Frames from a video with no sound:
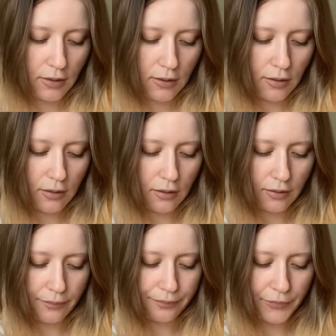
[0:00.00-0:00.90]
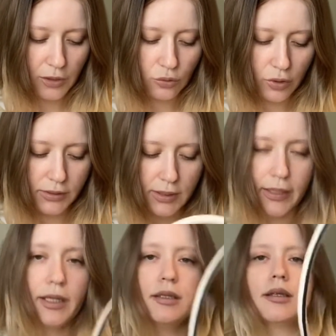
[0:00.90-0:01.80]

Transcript: э, одно отделение,